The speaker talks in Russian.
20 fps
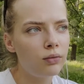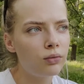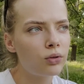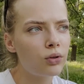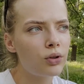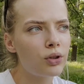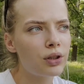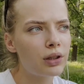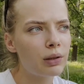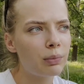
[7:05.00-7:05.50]
ну, то
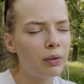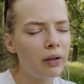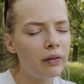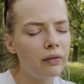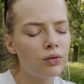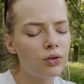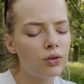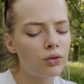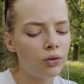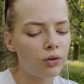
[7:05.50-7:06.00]
есть за
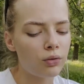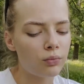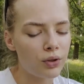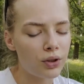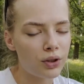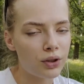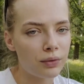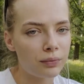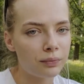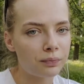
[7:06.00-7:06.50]
половину
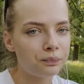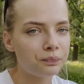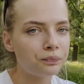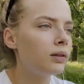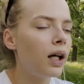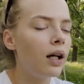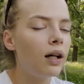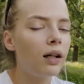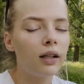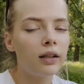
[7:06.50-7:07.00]
стоимость.
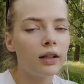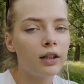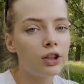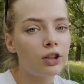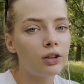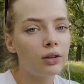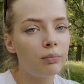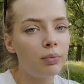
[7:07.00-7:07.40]
Да, конечно,